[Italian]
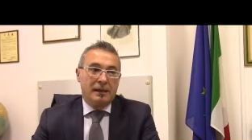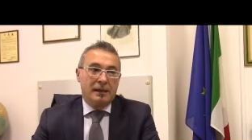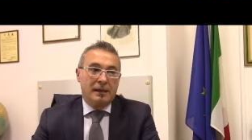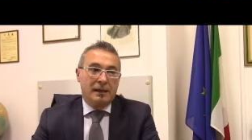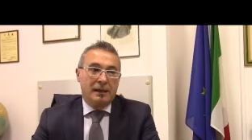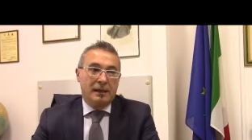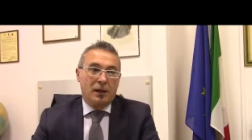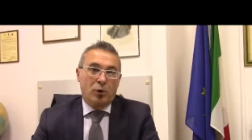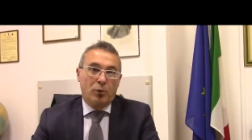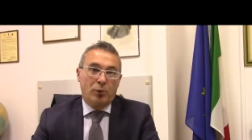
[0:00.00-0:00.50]

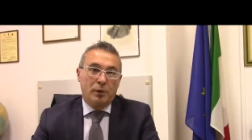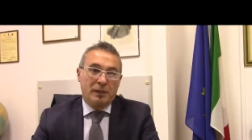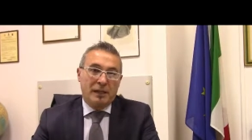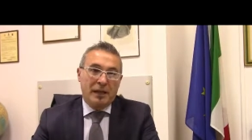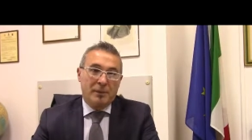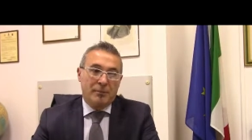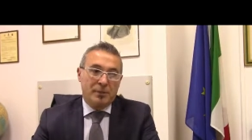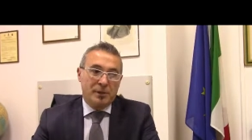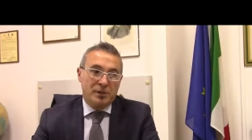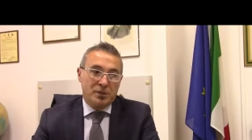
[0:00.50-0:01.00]
Eh, la
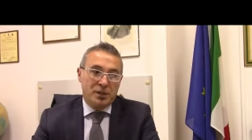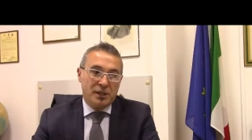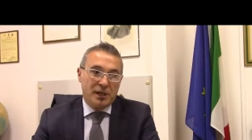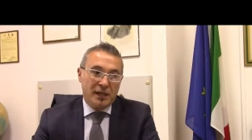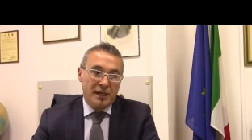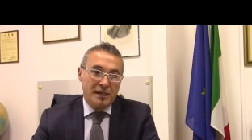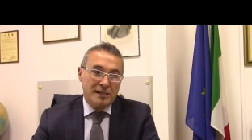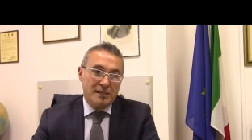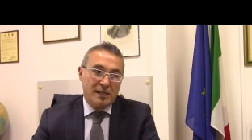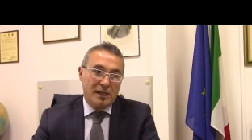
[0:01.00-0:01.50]
comunità
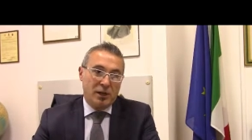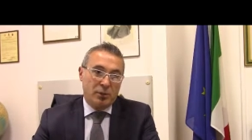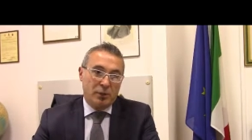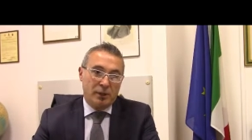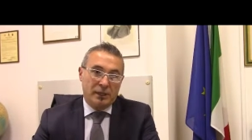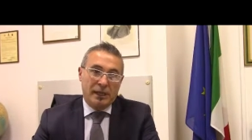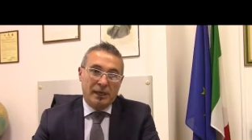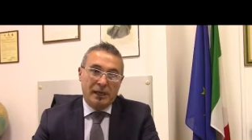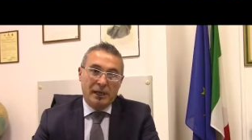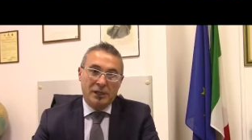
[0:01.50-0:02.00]
pescinese, la
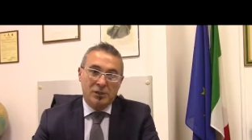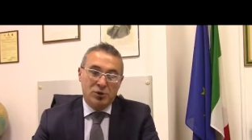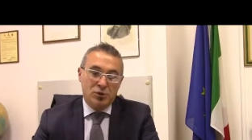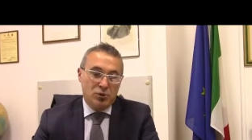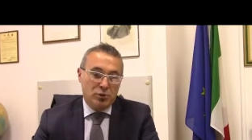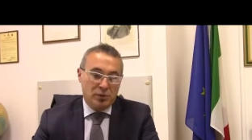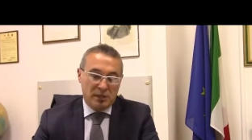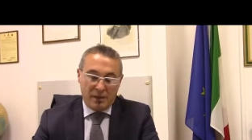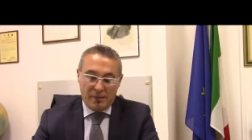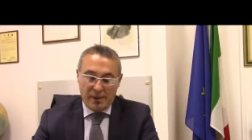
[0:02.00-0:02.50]
comunità
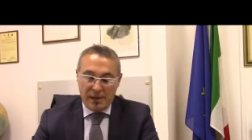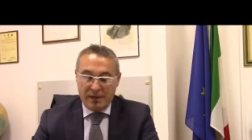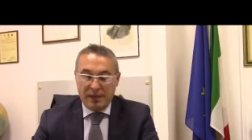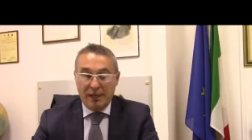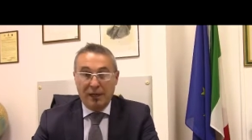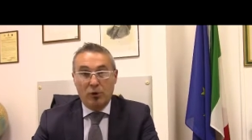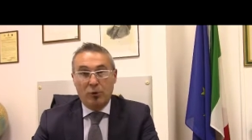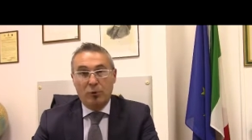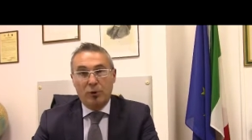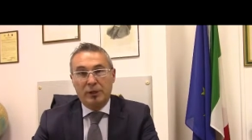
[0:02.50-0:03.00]
religiosa, ma
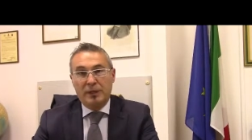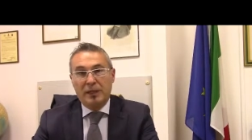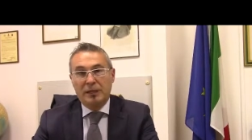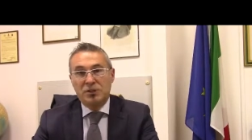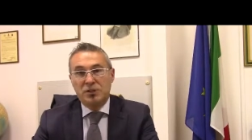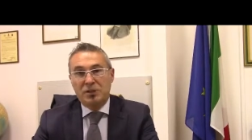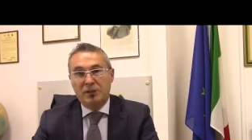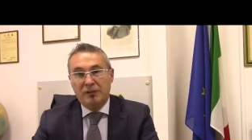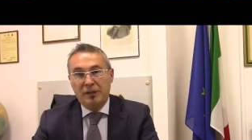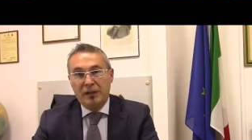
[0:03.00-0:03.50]
anche la comunità
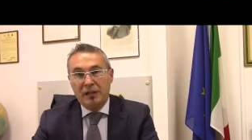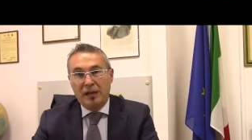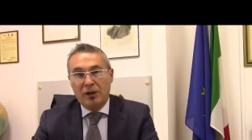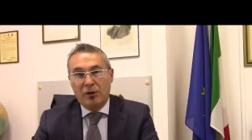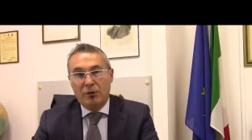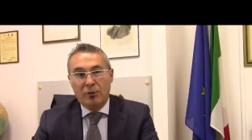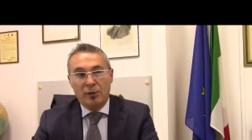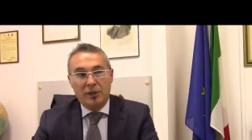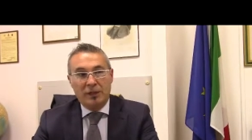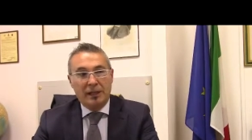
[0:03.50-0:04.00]
civile, la
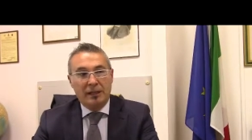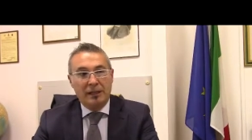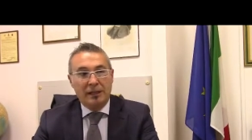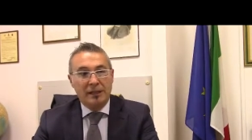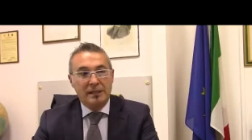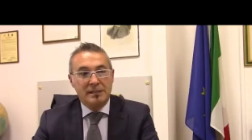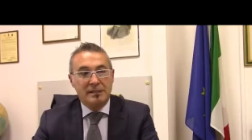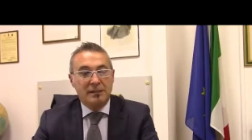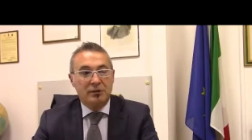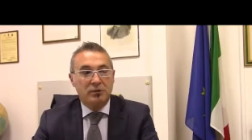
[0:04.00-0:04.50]
comunità
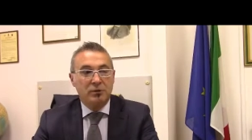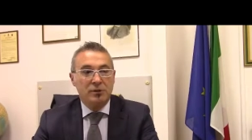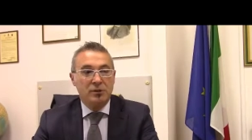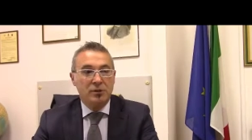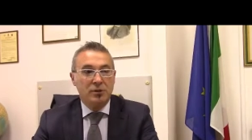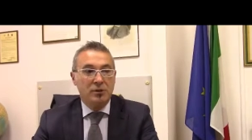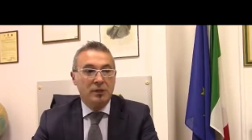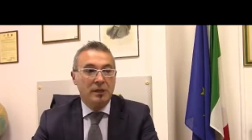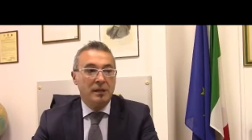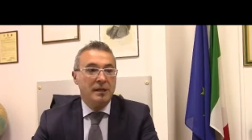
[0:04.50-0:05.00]
delle
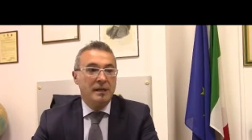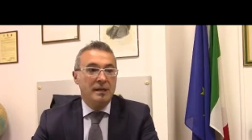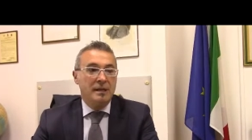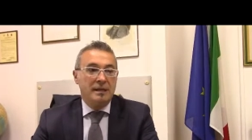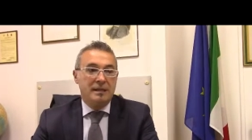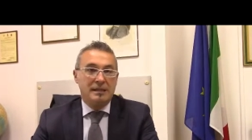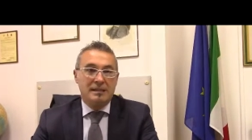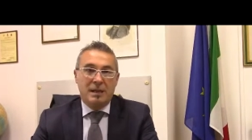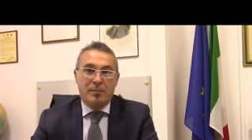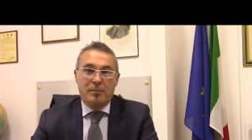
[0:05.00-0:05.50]
istituzioni
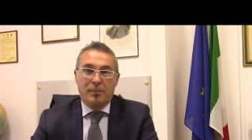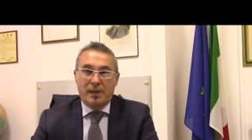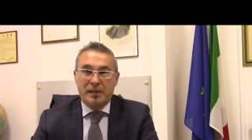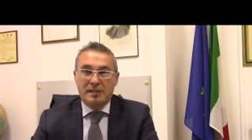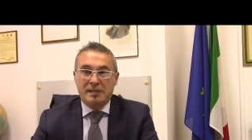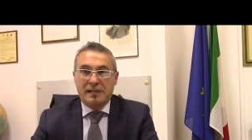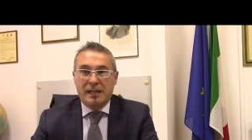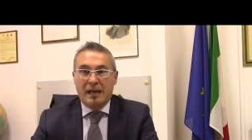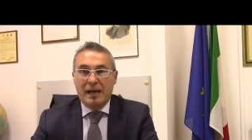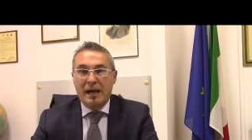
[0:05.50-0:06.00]
si
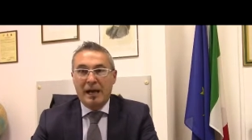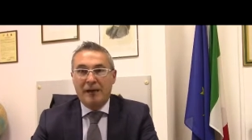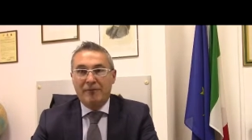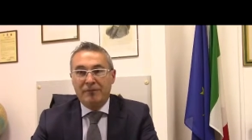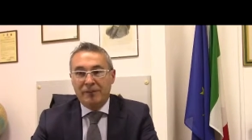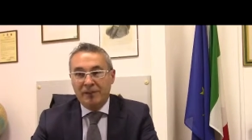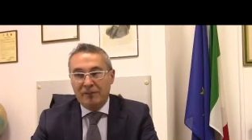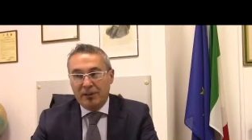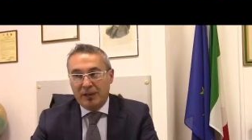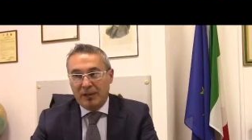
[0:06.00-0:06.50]
appresta a
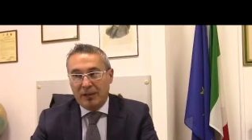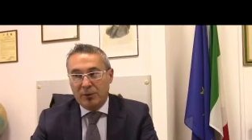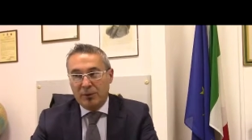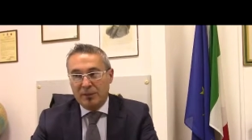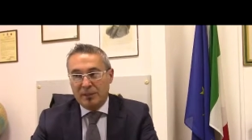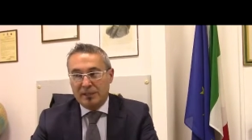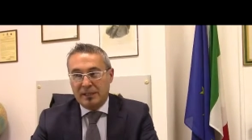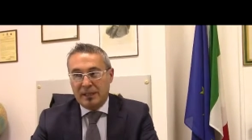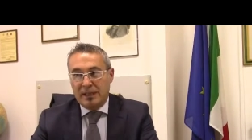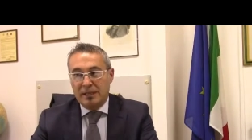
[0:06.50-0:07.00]
vivere
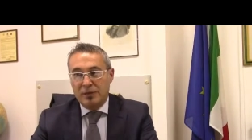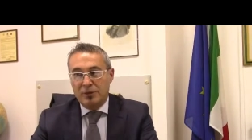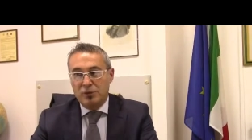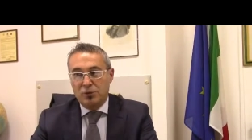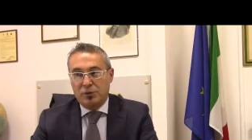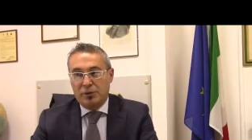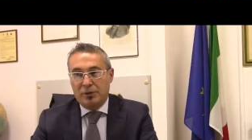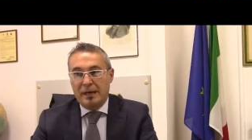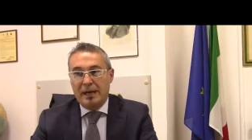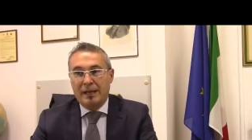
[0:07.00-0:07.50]
questa
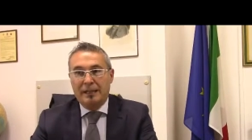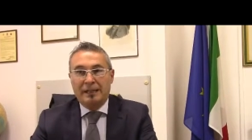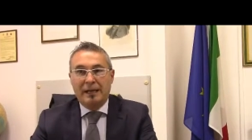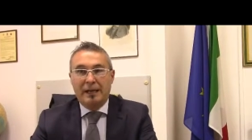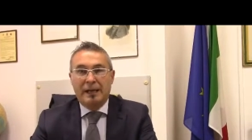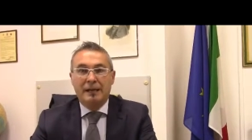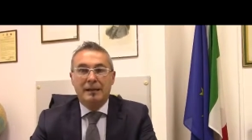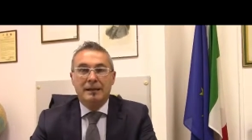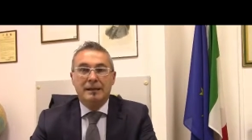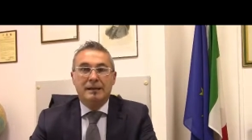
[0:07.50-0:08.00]

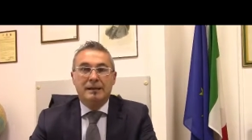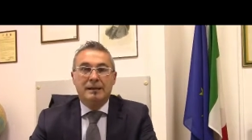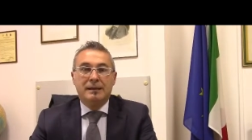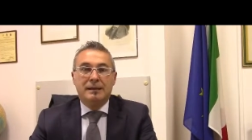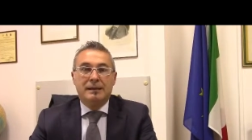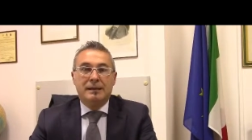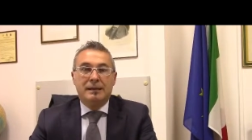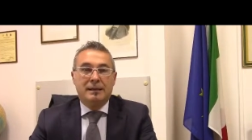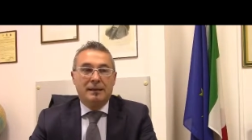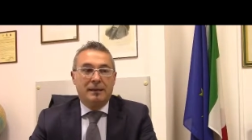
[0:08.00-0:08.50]
giornata
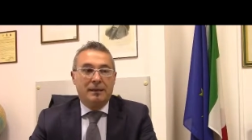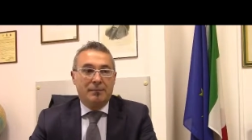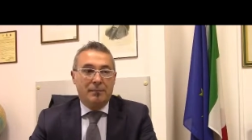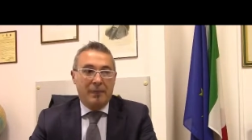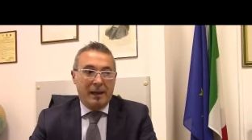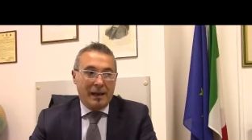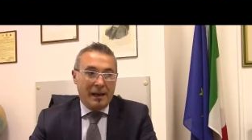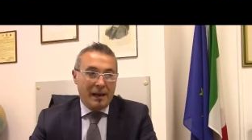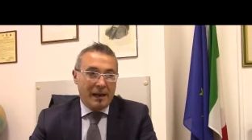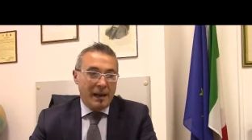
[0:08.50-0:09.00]
eh,
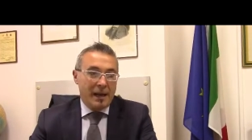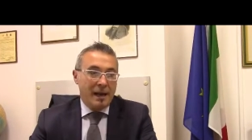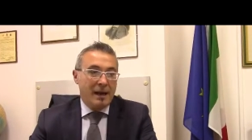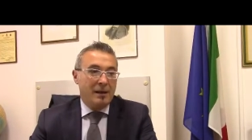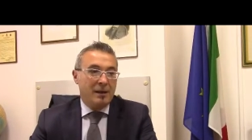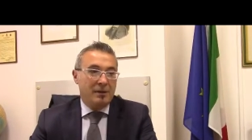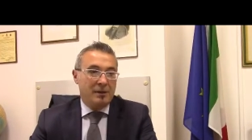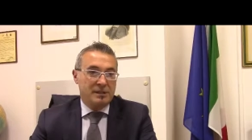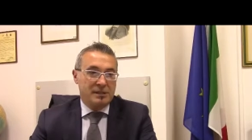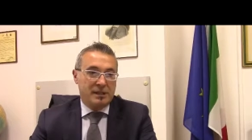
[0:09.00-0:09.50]
bella,
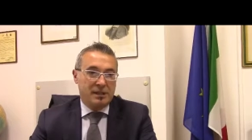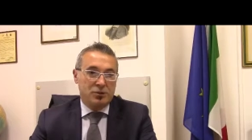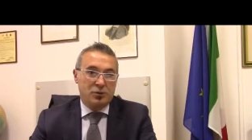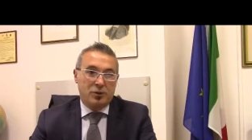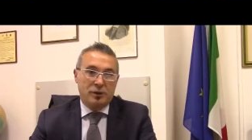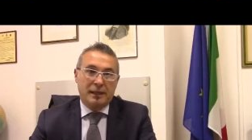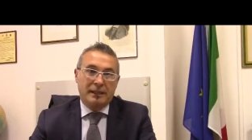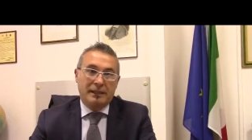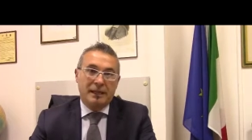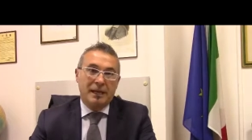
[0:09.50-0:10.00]
questa
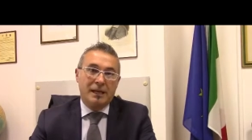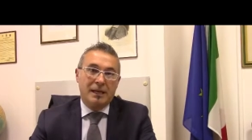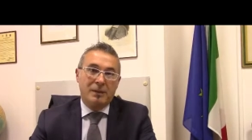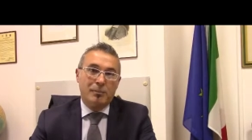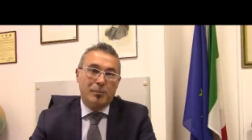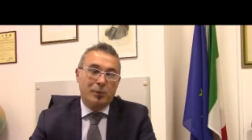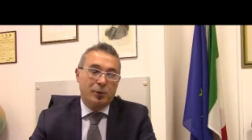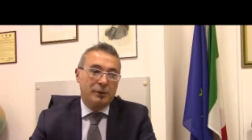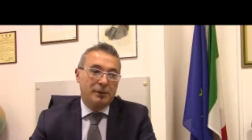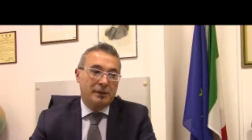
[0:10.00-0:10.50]
giornata
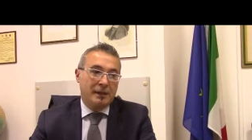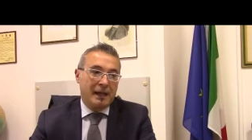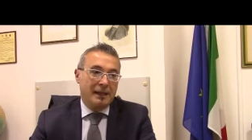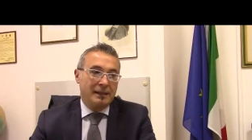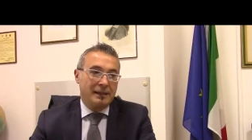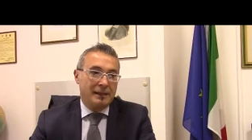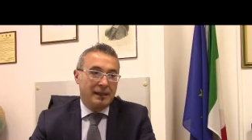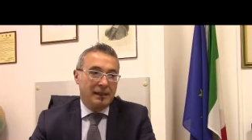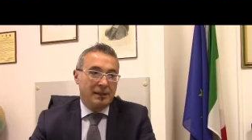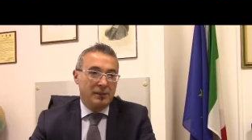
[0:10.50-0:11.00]

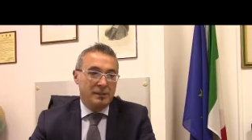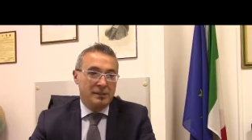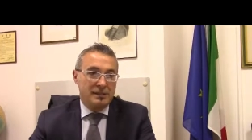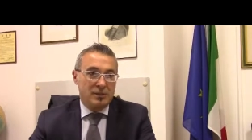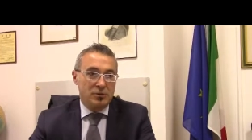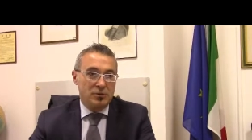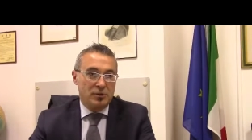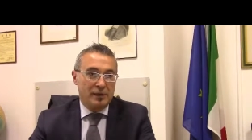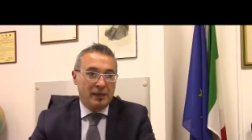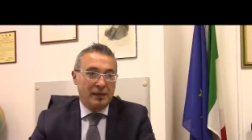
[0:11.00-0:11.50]
importante,
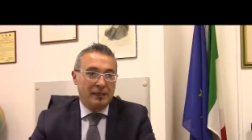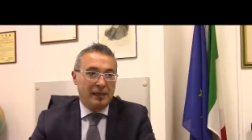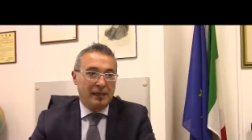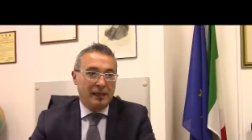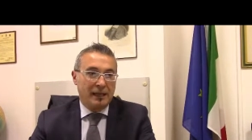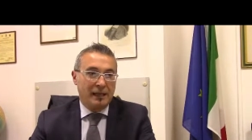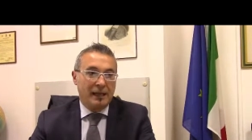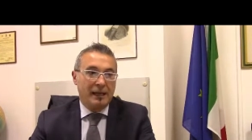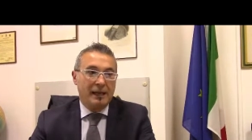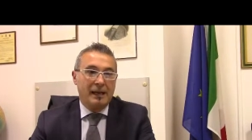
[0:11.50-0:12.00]
questa giornata
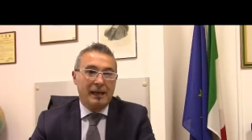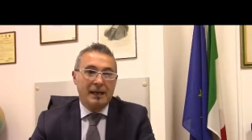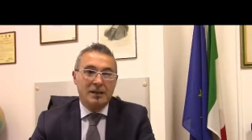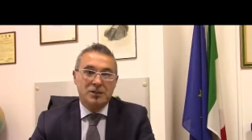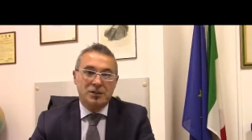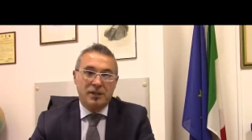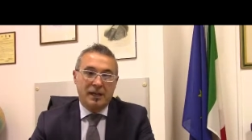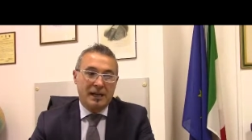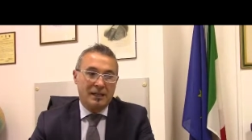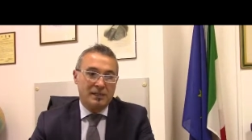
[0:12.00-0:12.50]
che
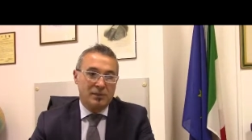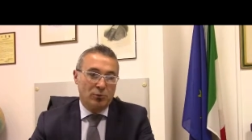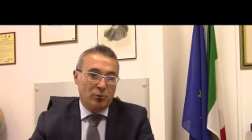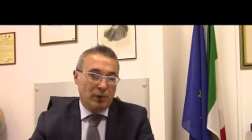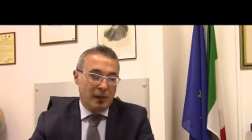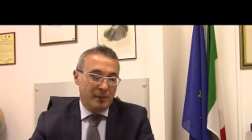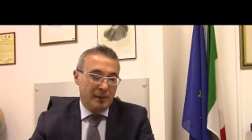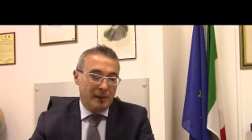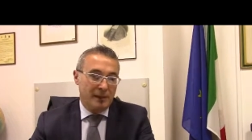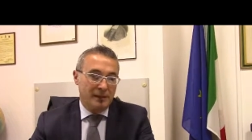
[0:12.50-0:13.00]
lascerà
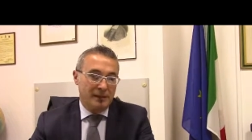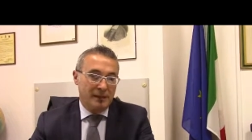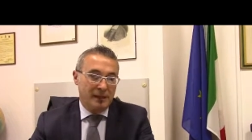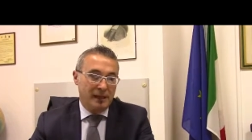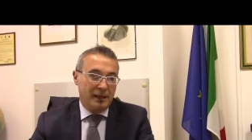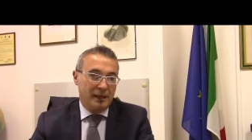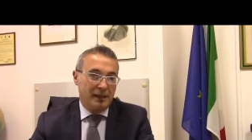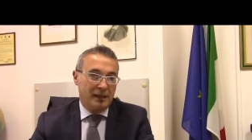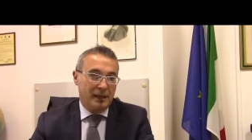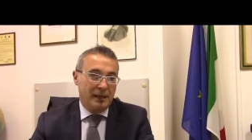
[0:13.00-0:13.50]

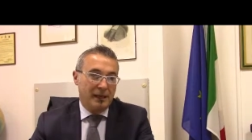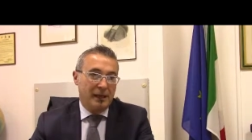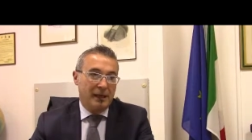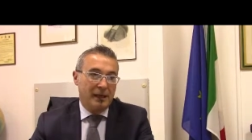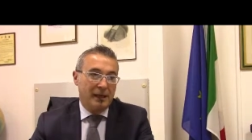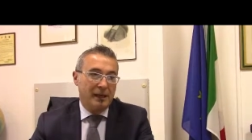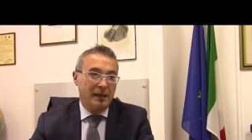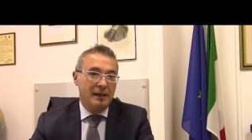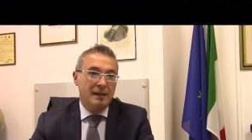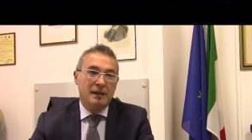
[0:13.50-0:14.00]
sicuramente
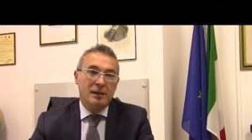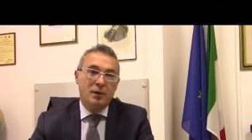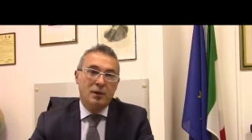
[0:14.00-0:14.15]
nel